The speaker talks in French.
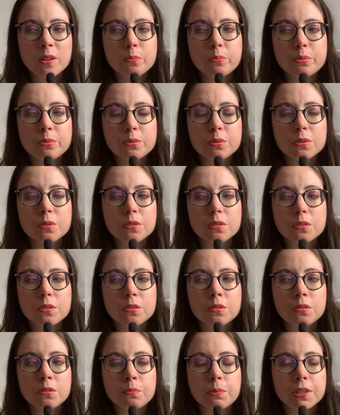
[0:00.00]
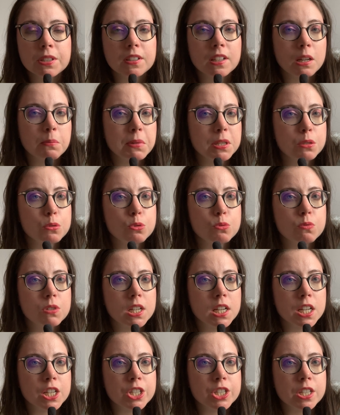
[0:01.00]
pour euh, parce qu'à la base je
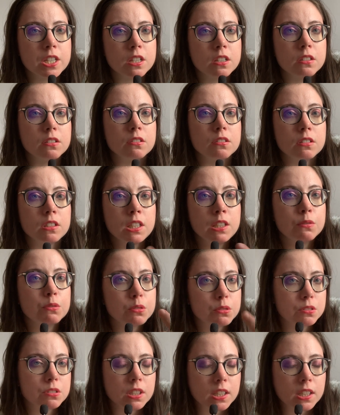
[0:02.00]
voulais l'acheter en livre